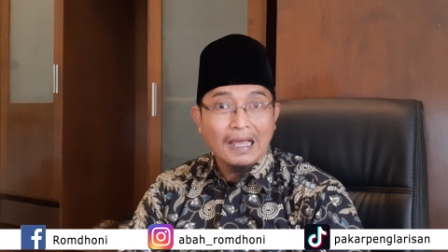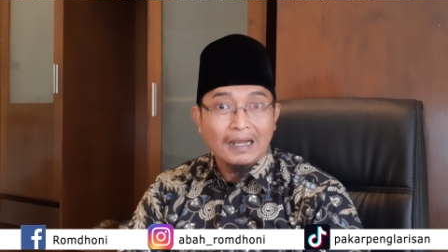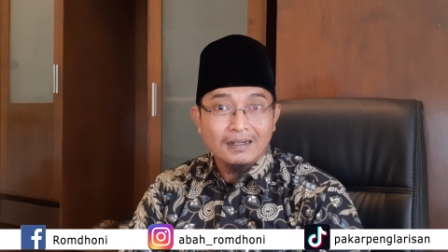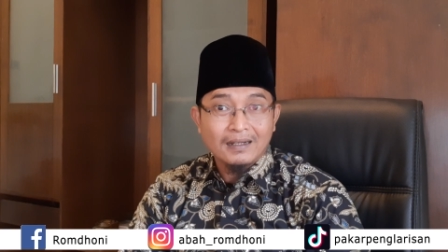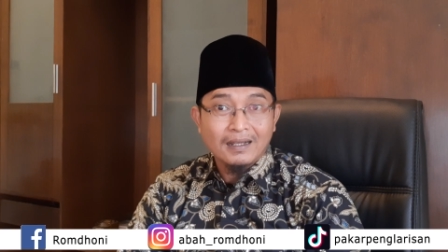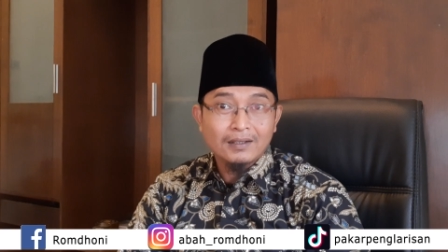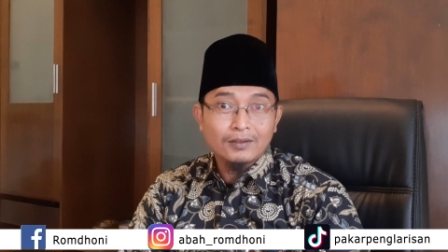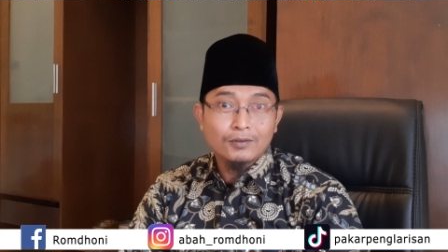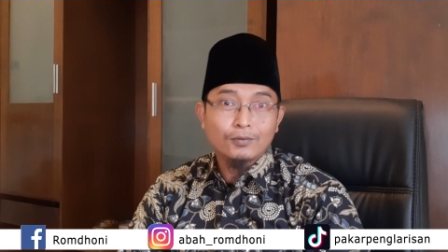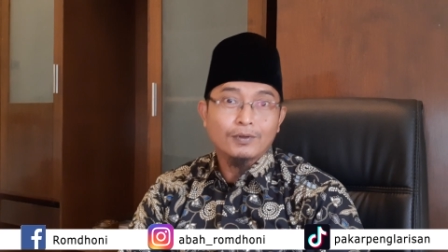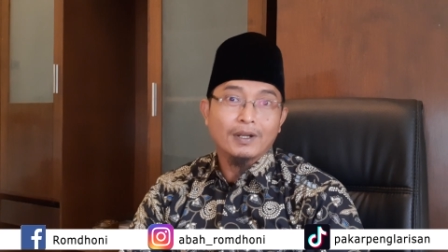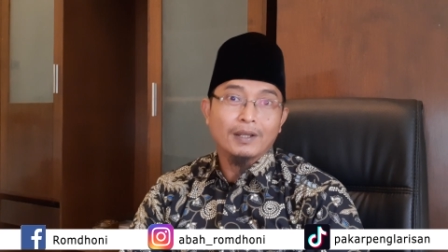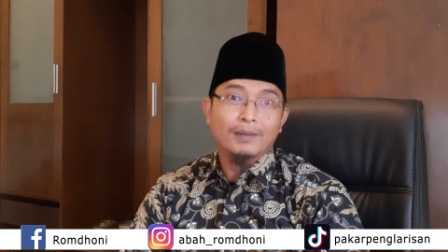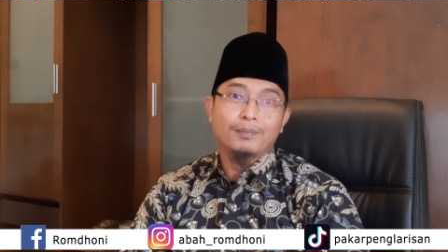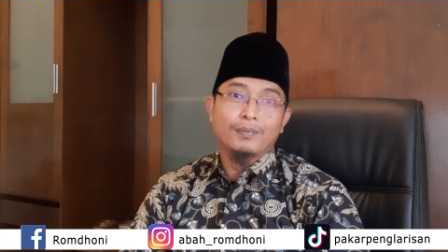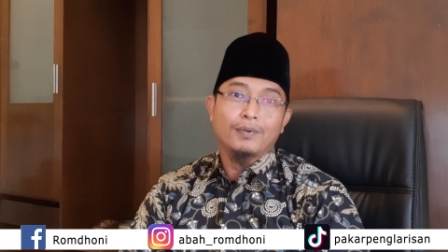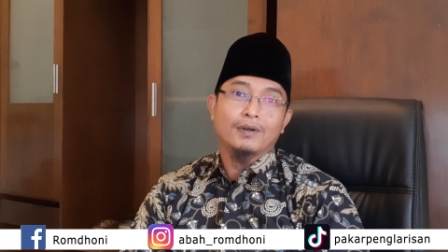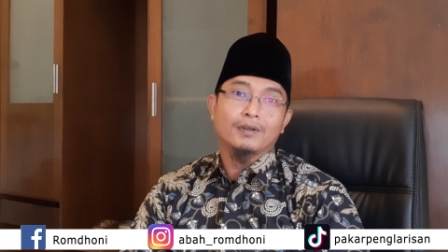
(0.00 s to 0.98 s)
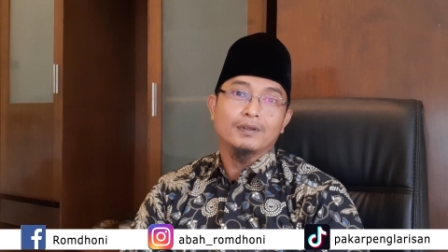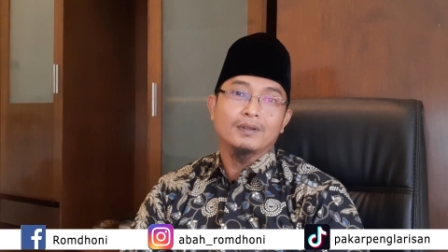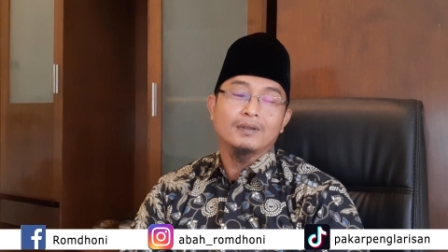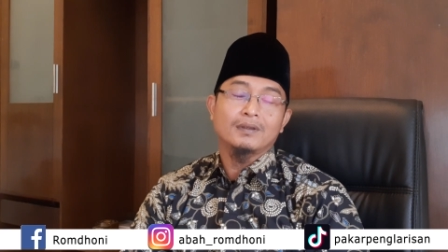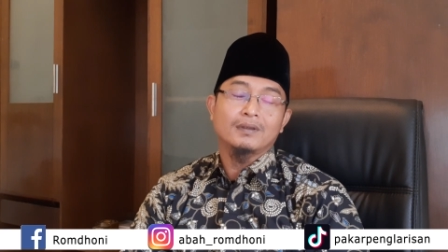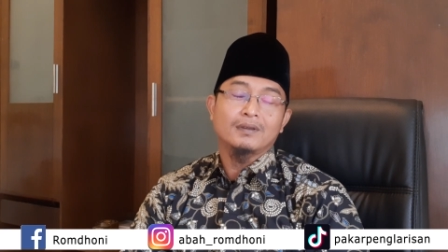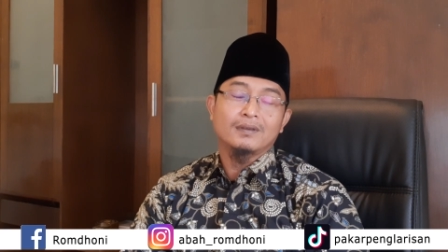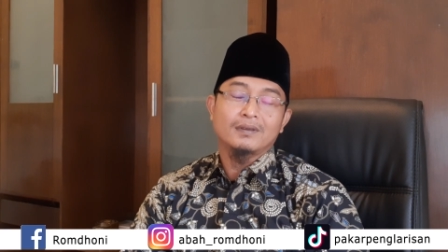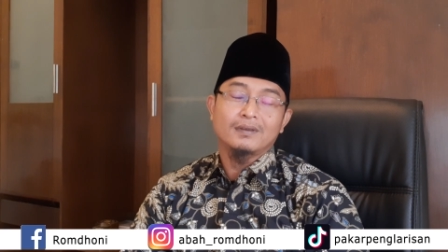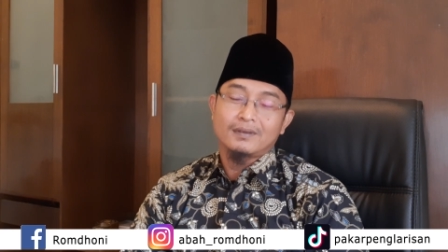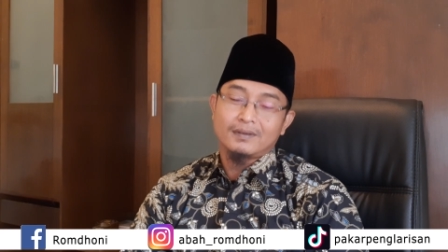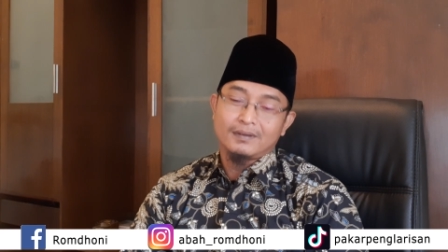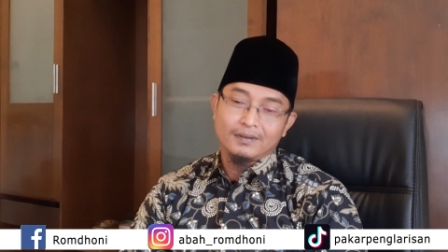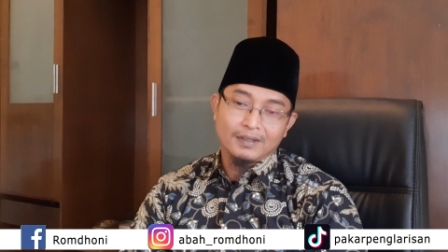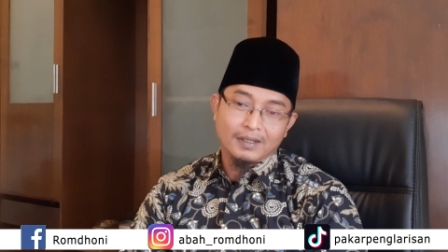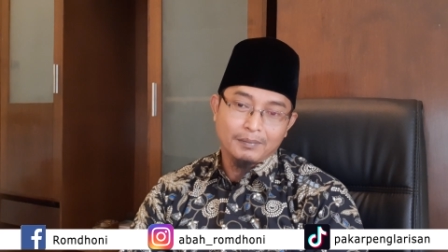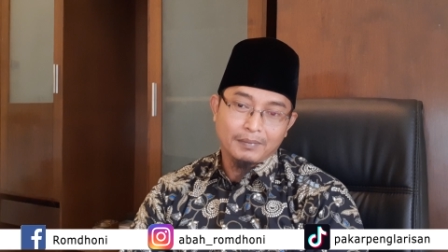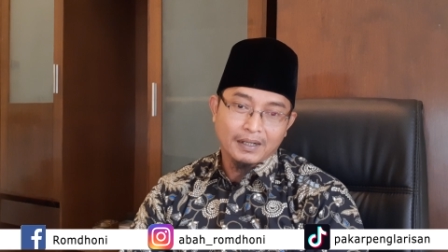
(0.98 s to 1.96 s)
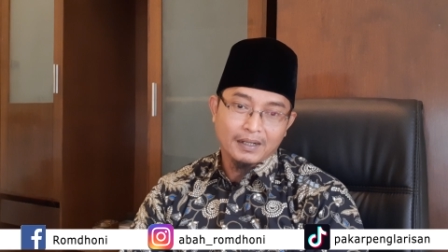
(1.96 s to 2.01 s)
Anda itu repot,
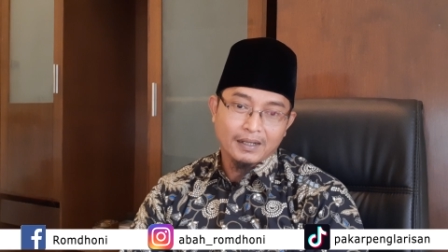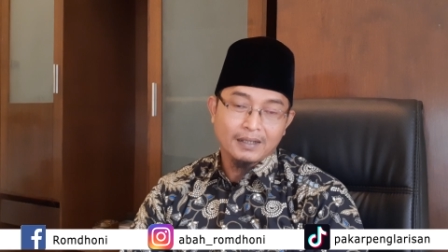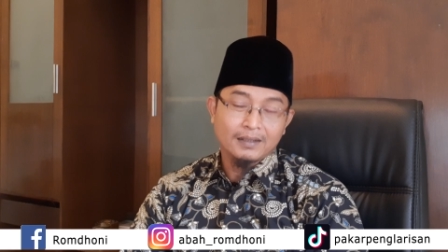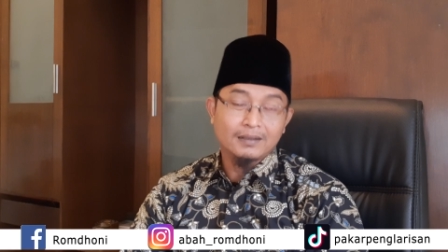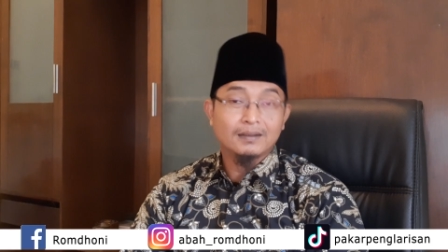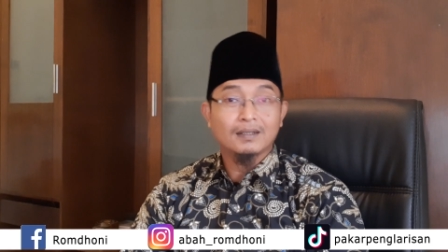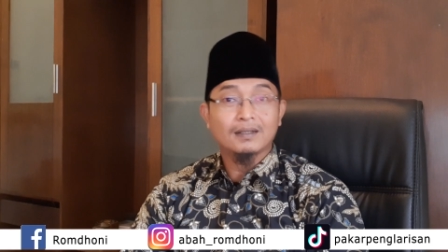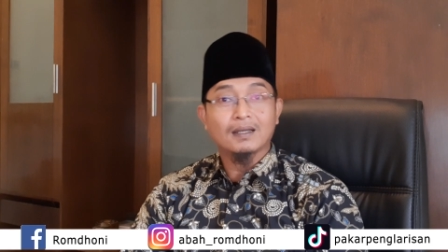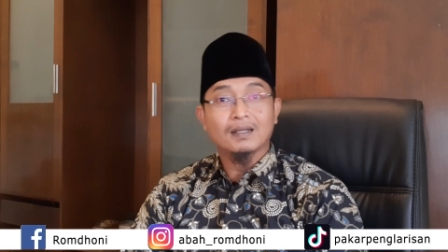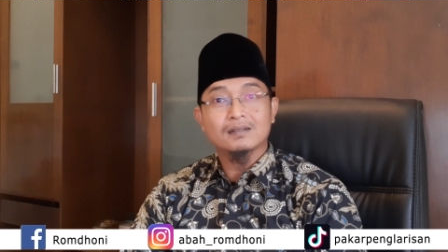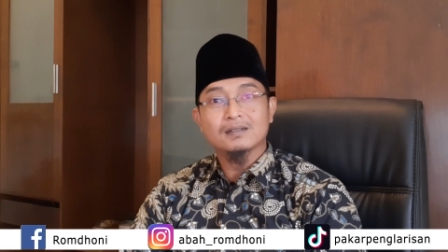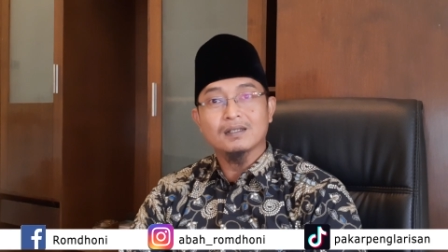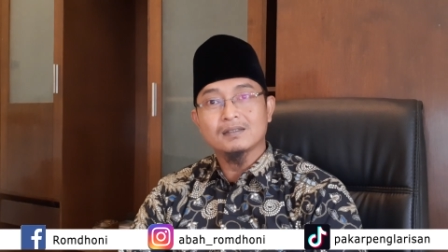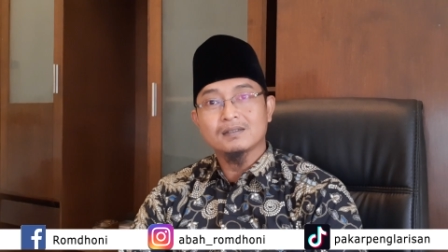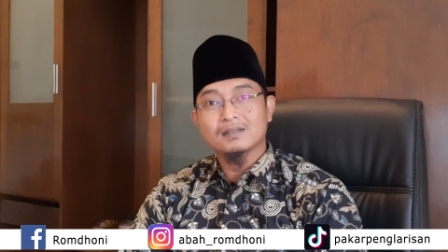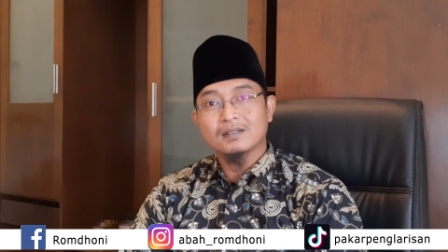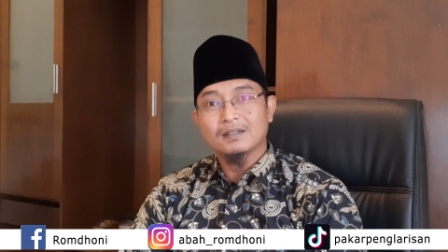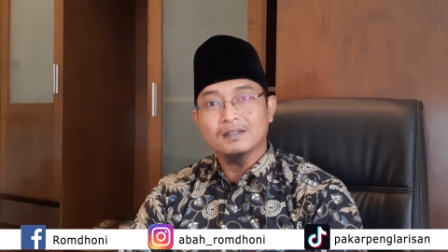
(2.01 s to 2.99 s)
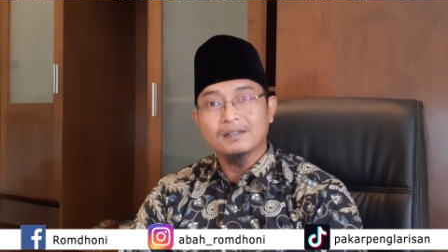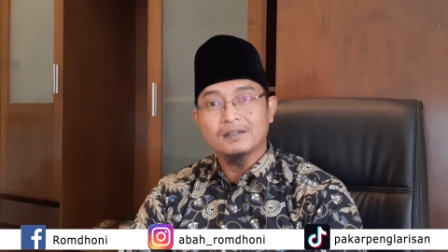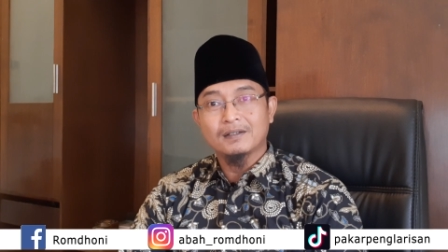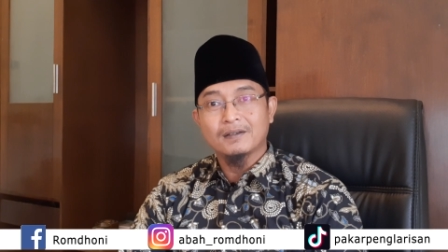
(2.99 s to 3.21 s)
ya maka hentikan saja.